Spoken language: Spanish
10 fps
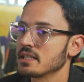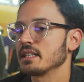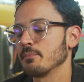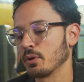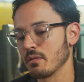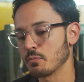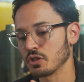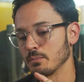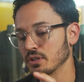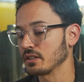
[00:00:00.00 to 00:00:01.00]
desde, porque me
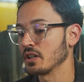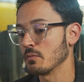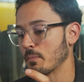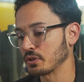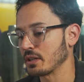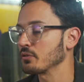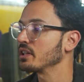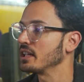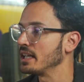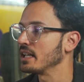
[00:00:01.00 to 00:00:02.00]
pusieron como portavoz
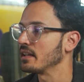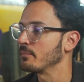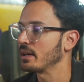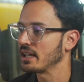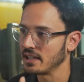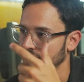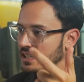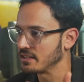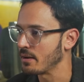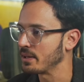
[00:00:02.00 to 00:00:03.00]
de LinkedIn para
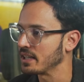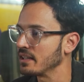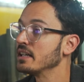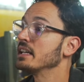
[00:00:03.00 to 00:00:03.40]
Latinoamérica.